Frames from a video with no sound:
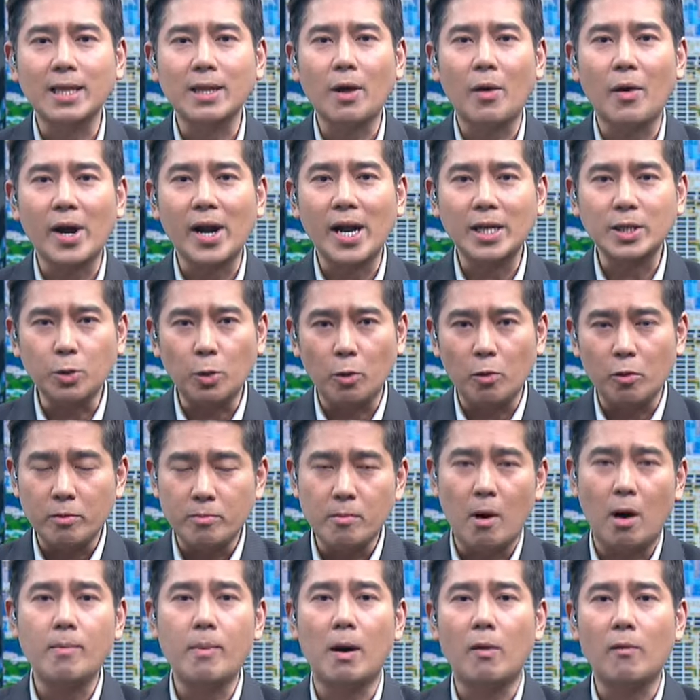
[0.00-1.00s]
ธารณสุขคุณหม
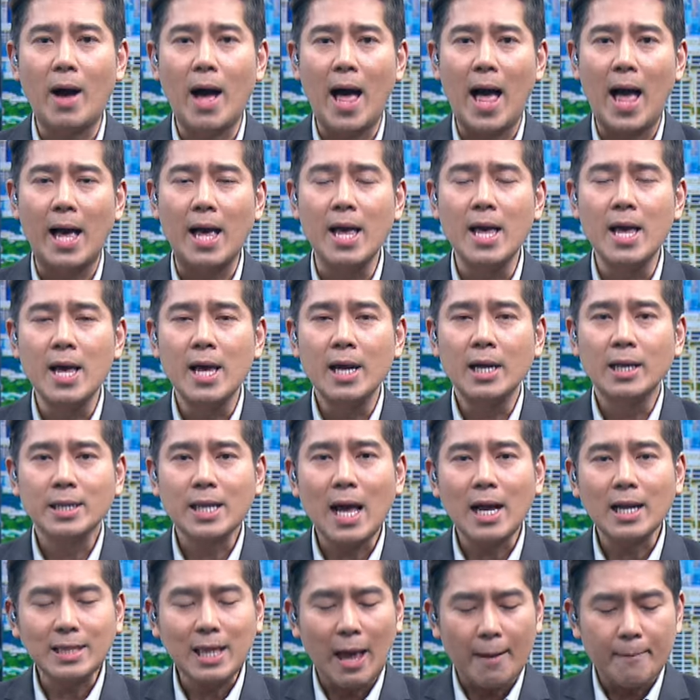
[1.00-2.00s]
อบอกว่า
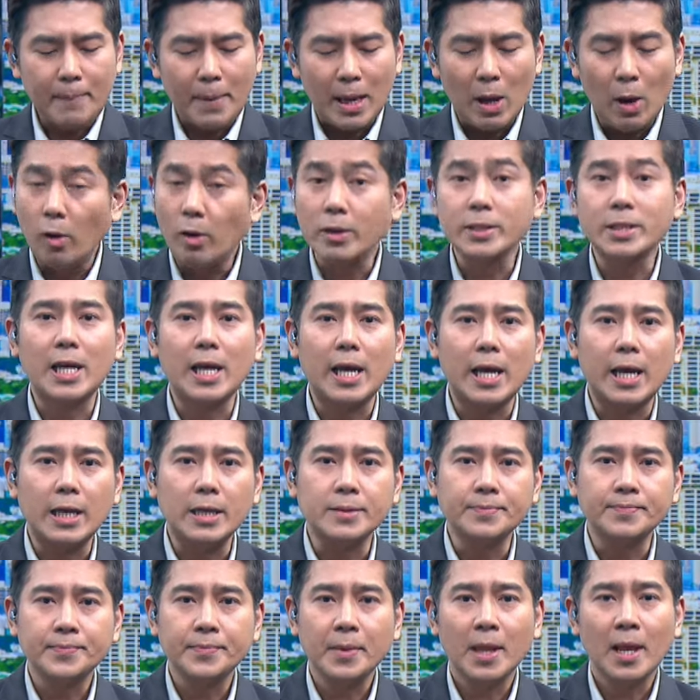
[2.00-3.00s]
ตั้งแต่ปี
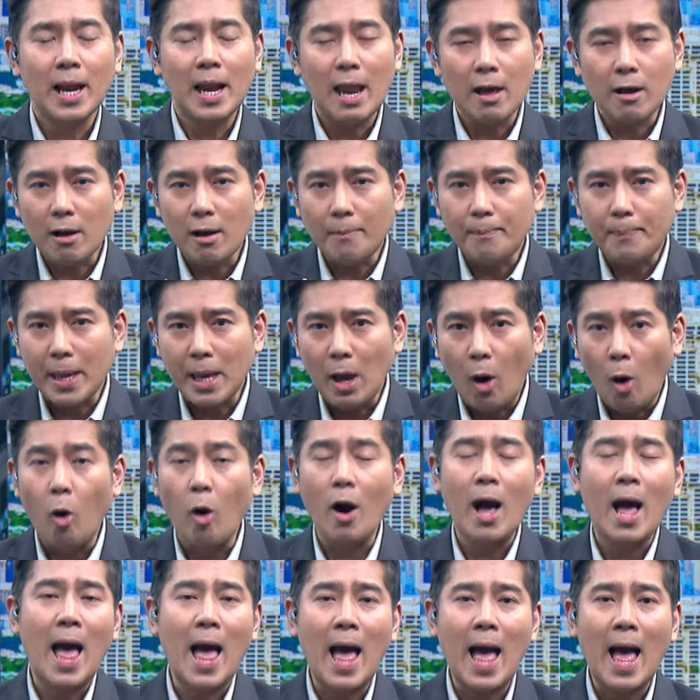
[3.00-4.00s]
64แล้วก็ปี
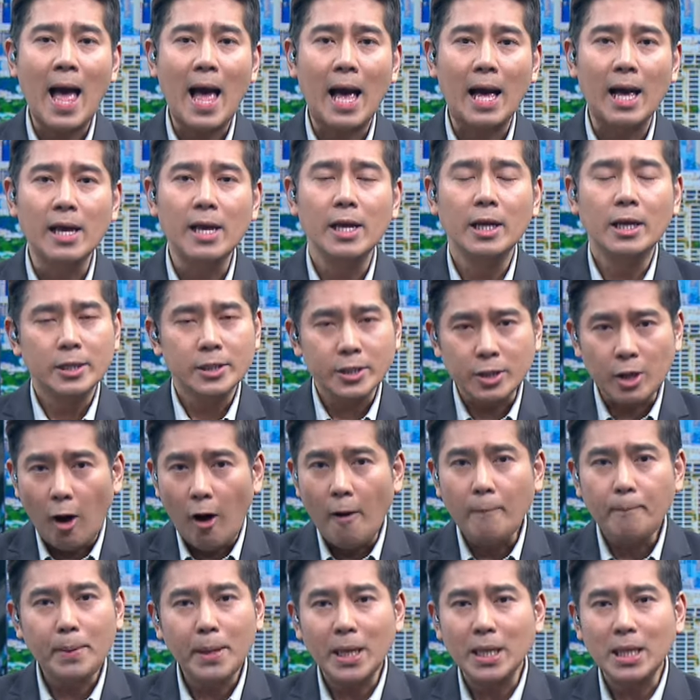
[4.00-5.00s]
65
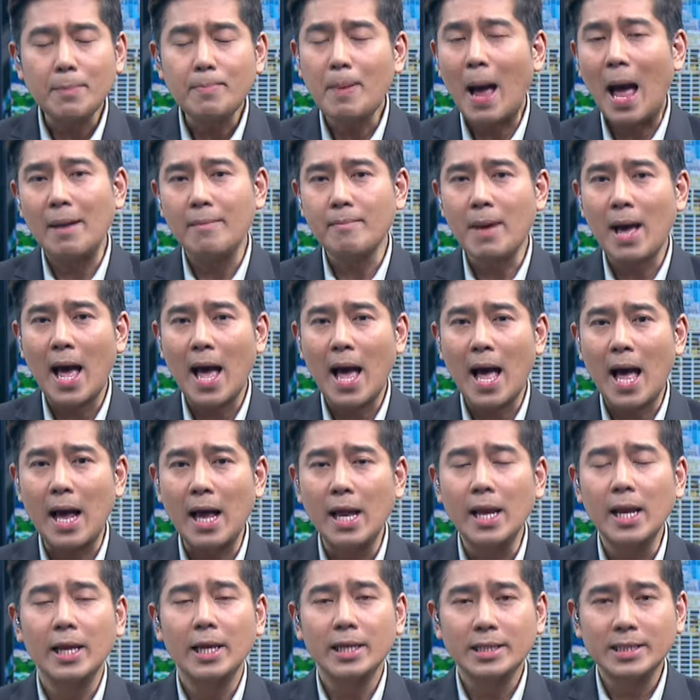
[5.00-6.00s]
2ปีที่ผ่านมา
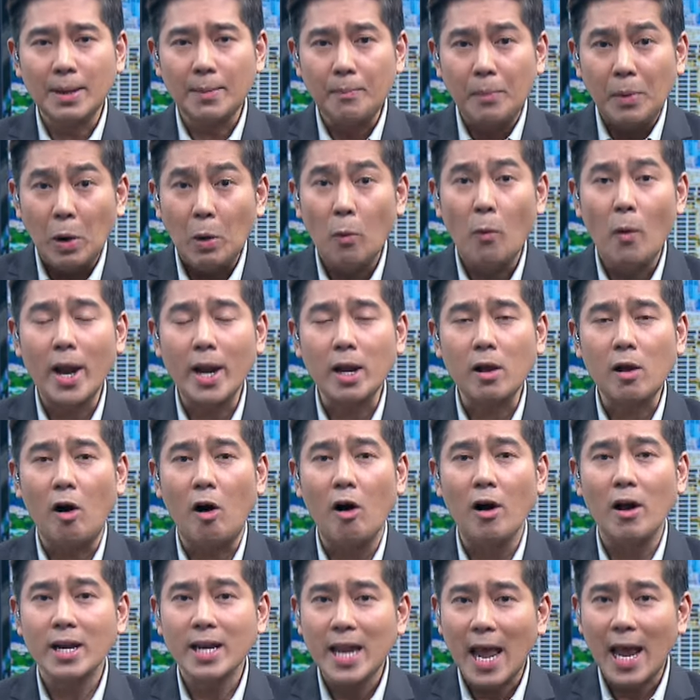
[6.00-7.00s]
จำนวนขอ
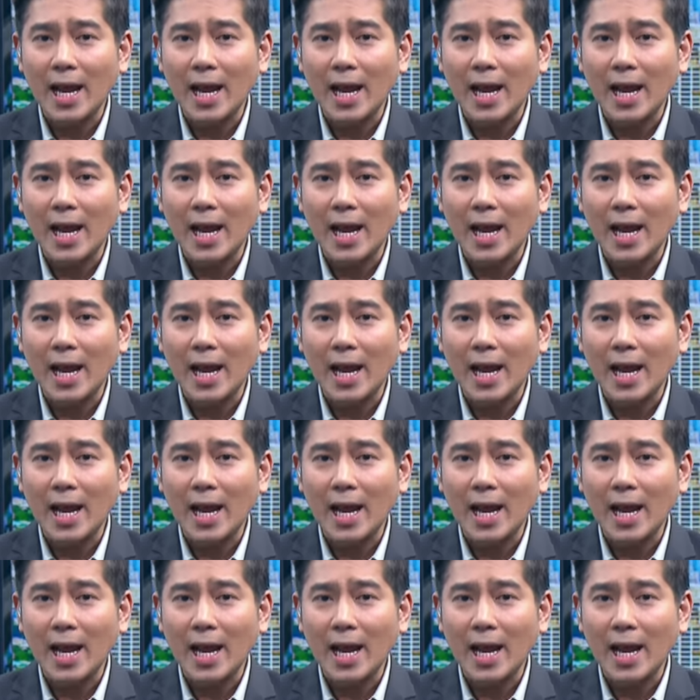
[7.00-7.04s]
งเด็